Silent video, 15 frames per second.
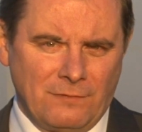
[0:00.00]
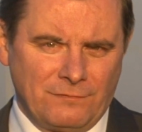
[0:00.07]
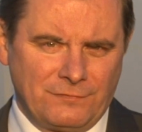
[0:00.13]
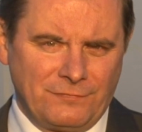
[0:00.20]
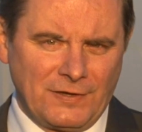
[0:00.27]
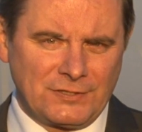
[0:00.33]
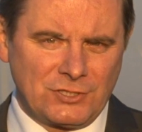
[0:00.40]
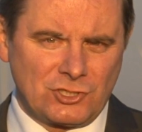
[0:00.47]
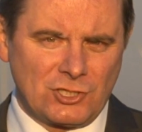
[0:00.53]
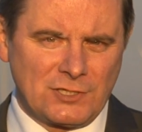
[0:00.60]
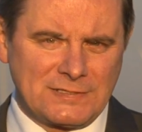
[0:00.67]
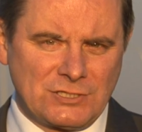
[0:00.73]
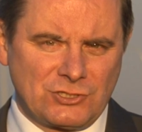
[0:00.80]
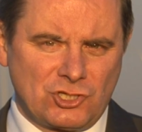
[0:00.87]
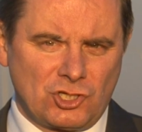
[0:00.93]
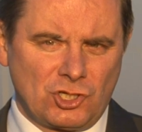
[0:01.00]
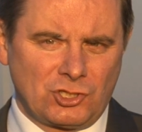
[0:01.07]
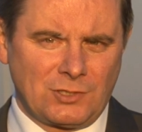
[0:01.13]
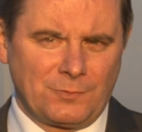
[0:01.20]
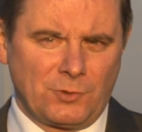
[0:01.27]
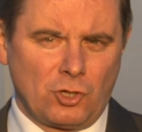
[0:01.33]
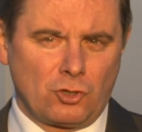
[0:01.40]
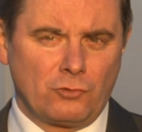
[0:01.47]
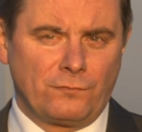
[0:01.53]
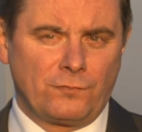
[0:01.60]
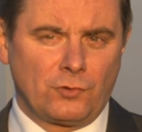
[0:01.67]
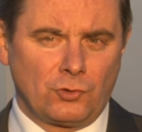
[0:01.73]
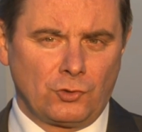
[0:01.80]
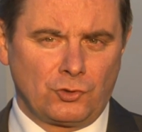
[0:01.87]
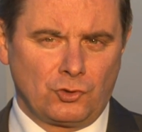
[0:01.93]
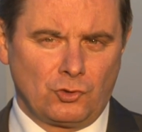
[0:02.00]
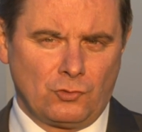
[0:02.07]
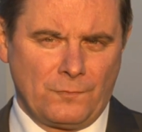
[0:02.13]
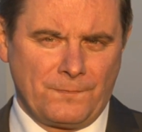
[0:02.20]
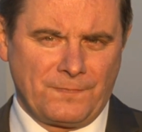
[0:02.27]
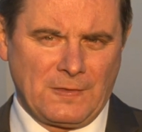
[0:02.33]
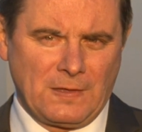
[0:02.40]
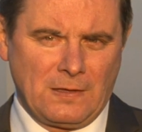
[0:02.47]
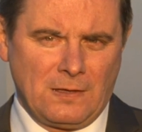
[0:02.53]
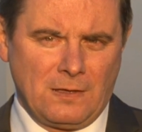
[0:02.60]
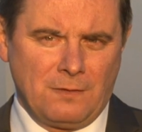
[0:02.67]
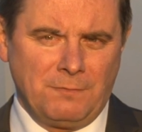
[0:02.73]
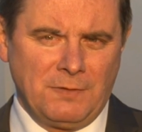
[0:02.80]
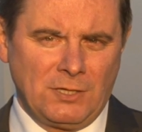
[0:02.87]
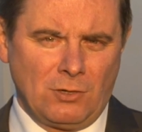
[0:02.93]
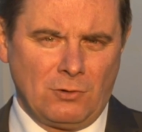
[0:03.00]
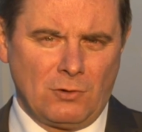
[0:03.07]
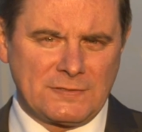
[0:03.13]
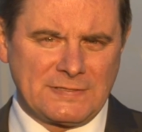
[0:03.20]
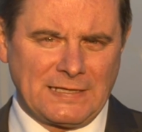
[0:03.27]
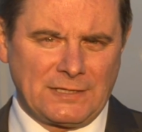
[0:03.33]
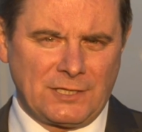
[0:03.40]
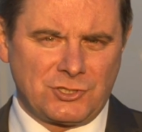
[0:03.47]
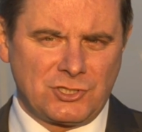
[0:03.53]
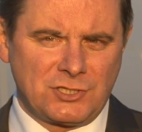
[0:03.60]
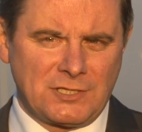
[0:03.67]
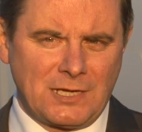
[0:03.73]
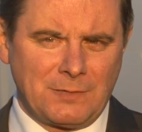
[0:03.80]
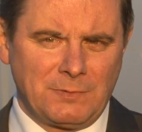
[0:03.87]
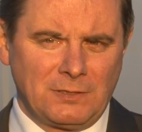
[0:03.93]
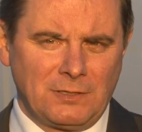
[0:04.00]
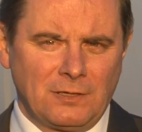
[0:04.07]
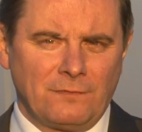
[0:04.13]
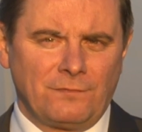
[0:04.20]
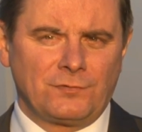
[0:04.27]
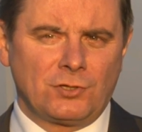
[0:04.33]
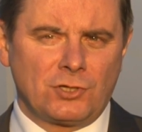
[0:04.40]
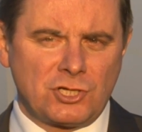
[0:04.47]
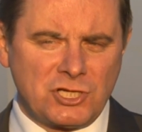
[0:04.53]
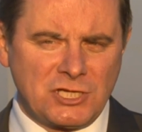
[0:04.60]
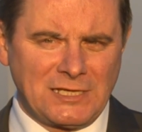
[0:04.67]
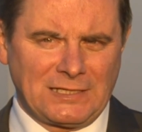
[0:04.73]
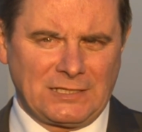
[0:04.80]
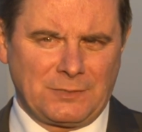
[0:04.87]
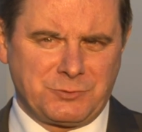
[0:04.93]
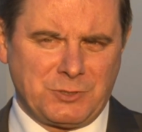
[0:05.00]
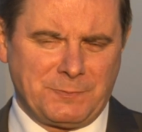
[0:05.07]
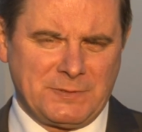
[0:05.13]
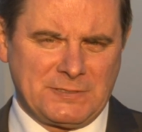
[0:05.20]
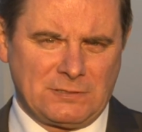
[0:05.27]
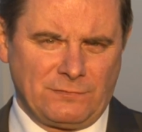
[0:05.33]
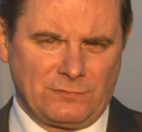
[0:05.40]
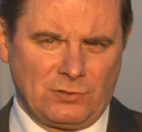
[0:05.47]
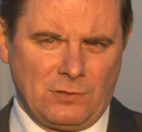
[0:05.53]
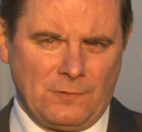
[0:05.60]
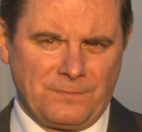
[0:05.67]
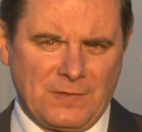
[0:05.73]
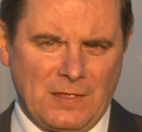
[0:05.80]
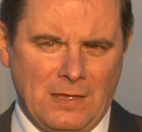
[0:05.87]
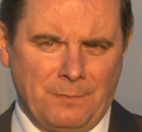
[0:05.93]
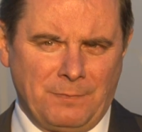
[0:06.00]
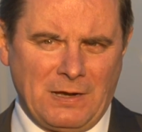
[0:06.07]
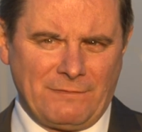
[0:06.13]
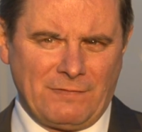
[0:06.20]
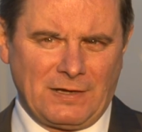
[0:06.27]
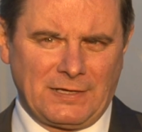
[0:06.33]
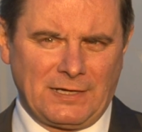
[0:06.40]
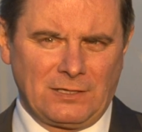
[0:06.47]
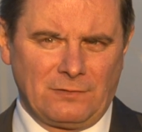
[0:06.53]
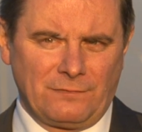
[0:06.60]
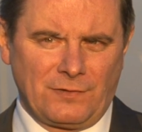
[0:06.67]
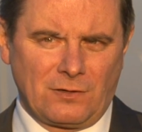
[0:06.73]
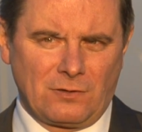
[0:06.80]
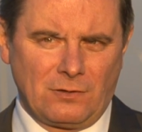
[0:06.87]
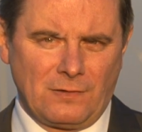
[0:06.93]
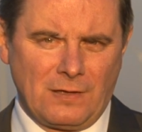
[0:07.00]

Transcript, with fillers: W 2010 roku w grudniu minął ostateczny termin wdrożenia tych przepisów do prawa krajowego.